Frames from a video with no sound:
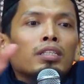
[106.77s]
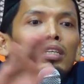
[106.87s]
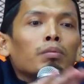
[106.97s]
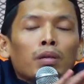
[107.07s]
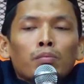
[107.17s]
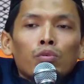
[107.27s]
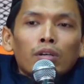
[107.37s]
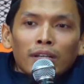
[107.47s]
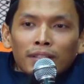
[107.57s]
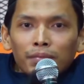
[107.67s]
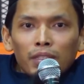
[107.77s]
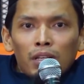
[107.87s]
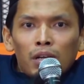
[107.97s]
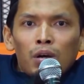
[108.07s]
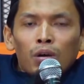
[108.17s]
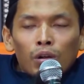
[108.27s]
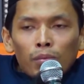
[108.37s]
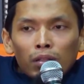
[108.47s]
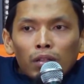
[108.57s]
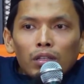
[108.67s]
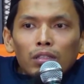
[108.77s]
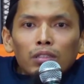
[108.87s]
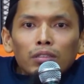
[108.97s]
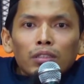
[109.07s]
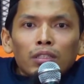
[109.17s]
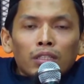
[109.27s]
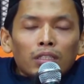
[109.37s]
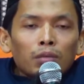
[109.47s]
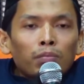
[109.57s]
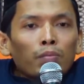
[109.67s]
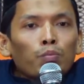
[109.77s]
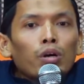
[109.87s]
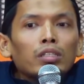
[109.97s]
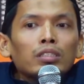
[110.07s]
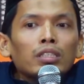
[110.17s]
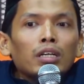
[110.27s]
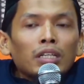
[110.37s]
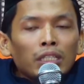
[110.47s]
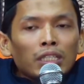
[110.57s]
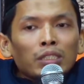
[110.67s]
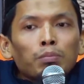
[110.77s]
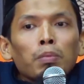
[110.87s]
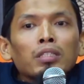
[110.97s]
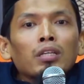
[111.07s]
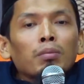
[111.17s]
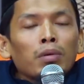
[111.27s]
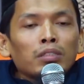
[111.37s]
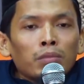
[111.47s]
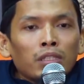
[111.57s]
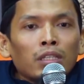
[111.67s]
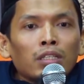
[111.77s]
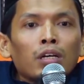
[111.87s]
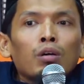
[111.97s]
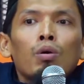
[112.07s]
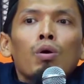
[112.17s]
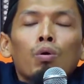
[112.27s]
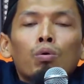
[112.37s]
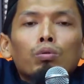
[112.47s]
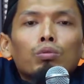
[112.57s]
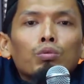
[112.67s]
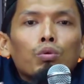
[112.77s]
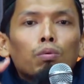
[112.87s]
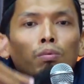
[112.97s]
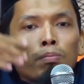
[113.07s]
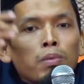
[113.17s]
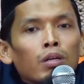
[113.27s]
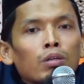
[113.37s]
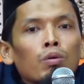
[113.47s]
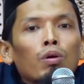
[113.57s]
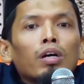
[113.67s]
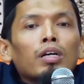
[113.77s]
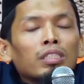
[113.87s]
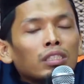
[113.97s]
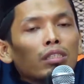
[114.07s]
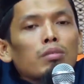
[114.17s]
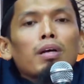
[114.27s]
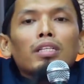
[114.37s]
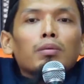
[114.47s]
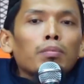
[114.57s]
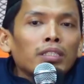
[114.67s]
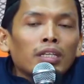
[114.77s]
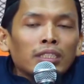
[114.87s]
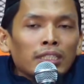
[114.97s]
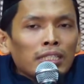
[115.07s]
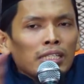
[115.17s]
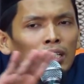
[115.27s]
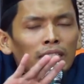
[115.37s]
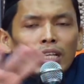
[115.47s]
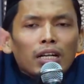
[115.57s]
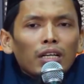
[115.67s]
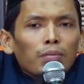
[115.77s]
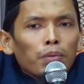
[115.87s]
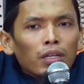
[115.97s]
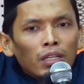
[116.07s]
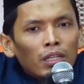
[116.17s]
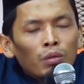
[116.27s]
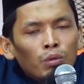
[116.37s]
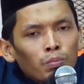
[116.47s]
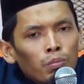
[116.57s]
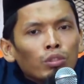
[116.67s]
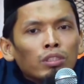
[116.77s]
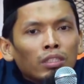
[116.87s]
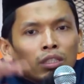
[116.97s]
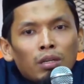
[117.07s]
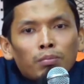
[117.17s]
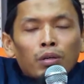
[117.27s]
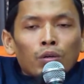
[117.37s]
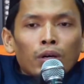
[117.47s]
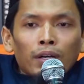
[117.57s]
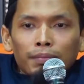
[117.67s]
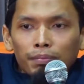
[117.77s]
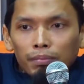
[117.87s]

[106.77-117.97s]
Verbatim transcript: dia berbuka. Ramadan kita berpuasa ini kesempatan emas bagi kita untuk berdoa sebanyak-banyaknya. Jangan pernah bosan dalam berdoa.